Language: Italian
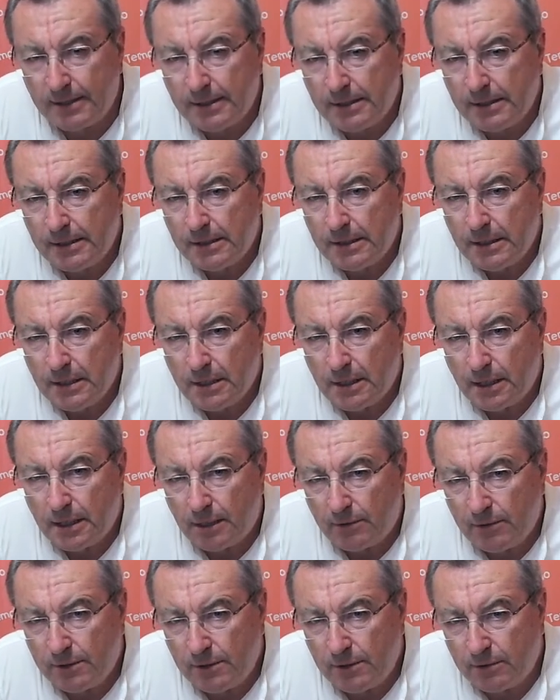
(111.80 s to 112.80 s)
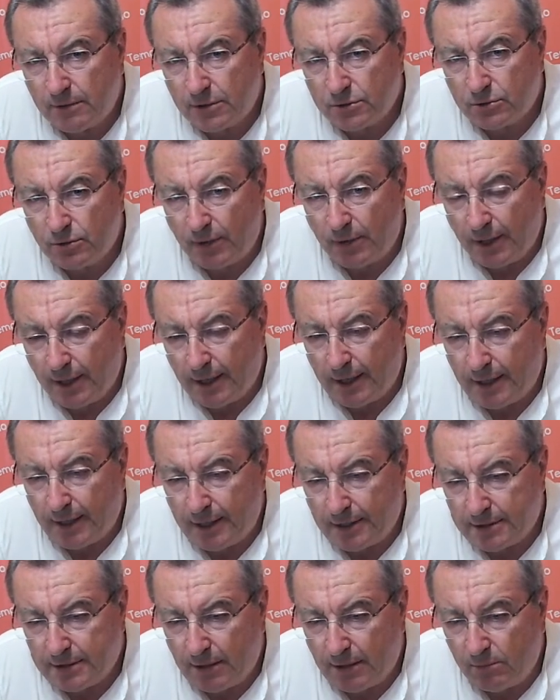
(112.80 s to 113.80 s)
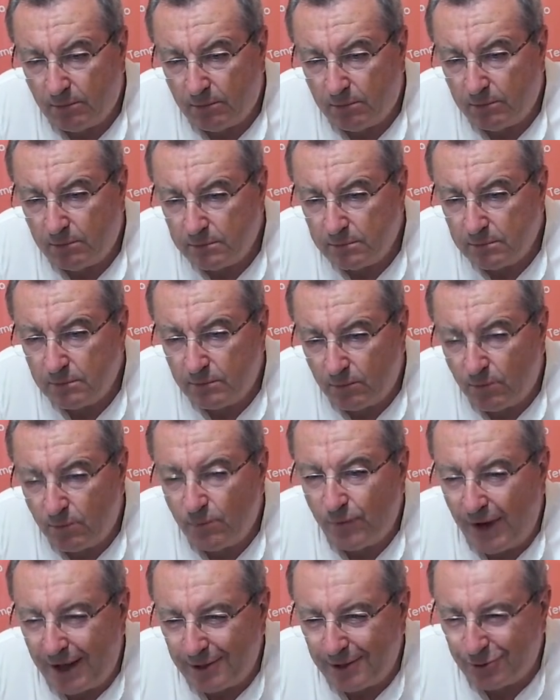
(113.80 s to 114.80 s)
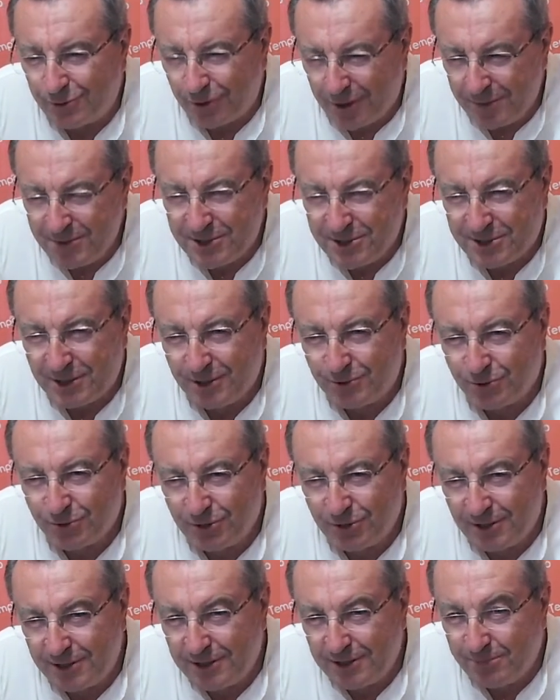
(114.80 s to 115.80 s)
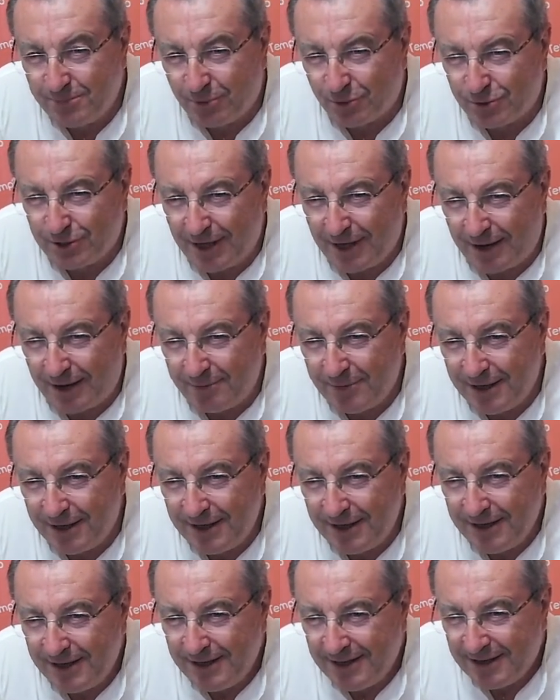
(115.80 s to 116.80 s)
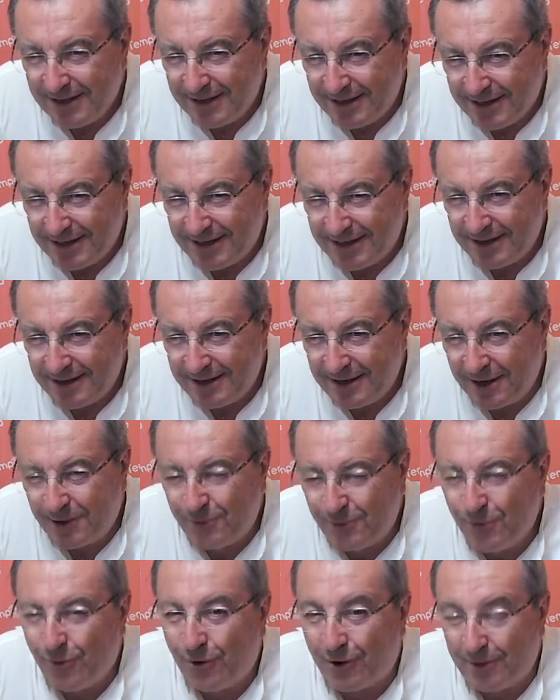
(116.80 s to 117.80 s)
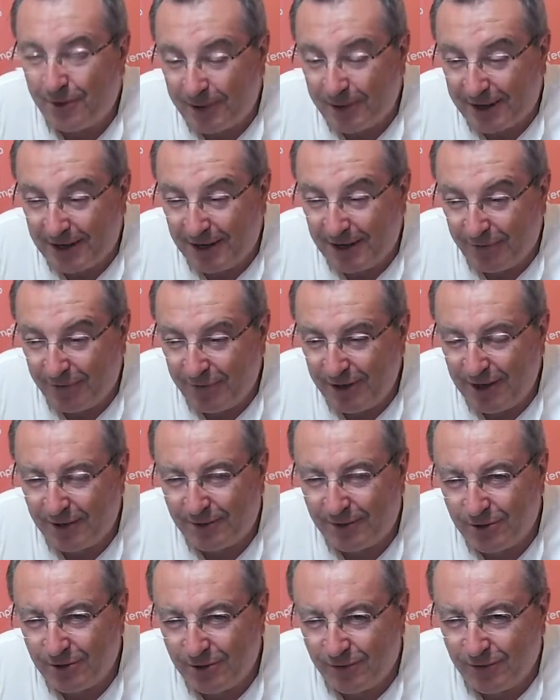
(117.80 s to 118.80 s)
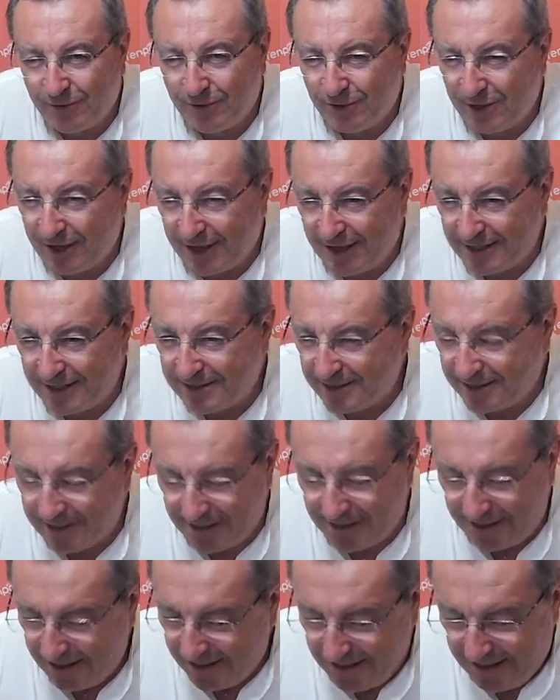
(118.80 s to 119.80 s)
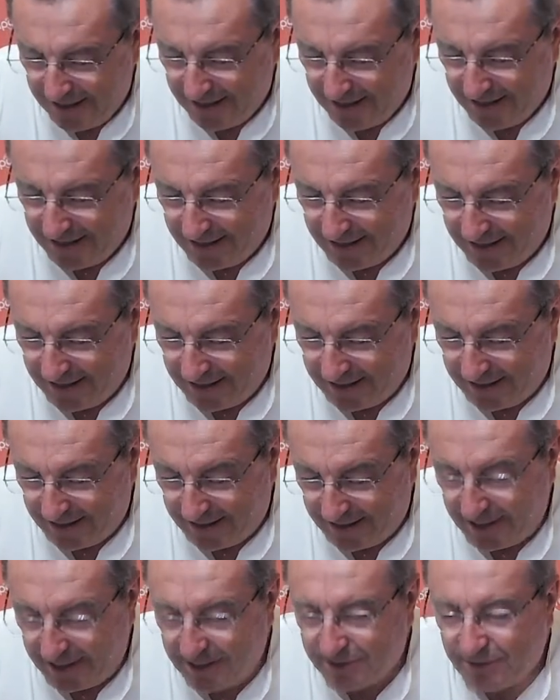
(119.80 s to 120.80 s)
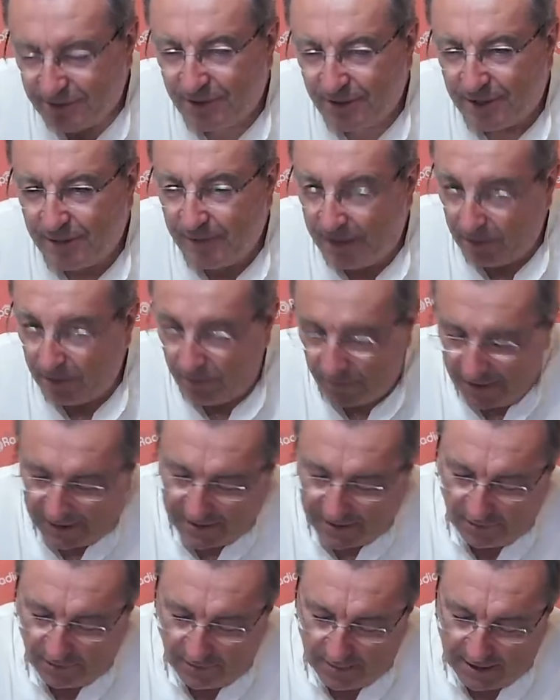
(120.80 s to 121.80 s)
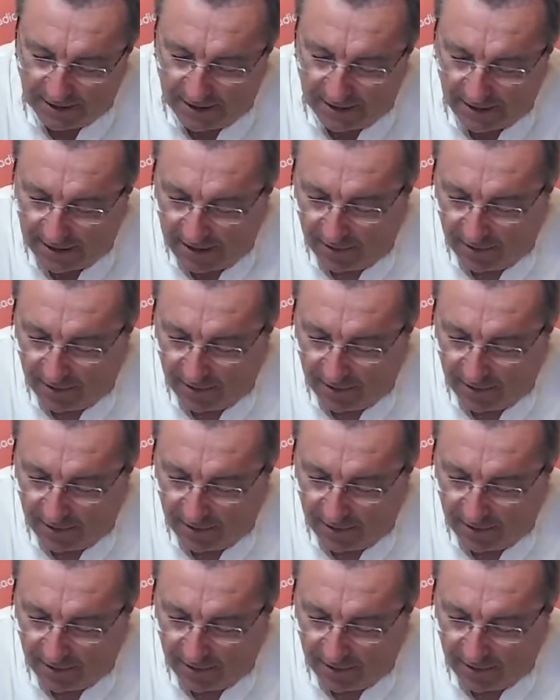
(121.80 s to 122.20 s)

Esatto. Quindi questo è, è già un, un, vanto che mi sento di, di portarmi eh, nel cuore perché alla fine quando vedo i ragazzi che che, che, crescono, che vanno avanti ovviamente anche con